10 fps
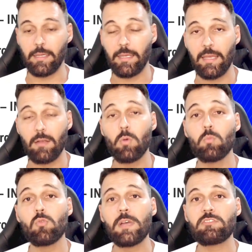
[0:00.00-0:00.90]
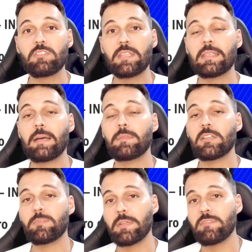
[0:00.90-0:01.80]
é, é, comum a gente ter na,
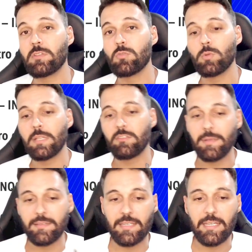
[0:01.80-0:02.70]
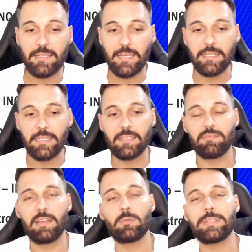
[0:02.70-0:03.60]
nas prefeituras uma secretaria
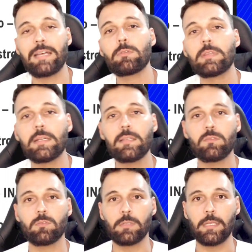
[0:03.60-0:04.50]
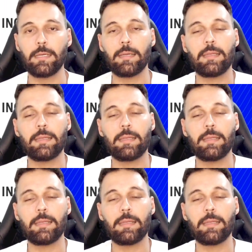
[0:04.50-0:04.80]
que vai cuidar do trânsito, né?